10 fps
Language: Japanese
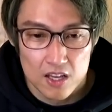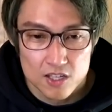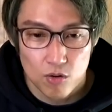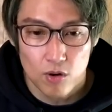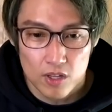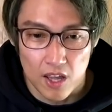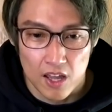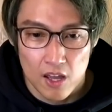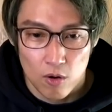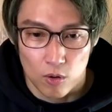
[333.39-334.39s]
そこでね、
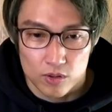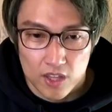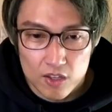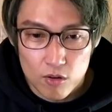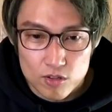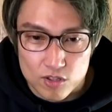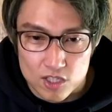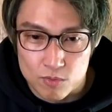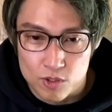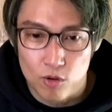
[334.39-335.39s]
こう、テドロス
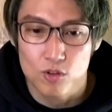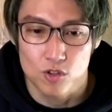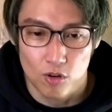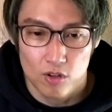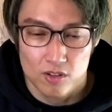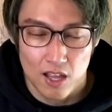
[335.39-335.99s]
事務局長、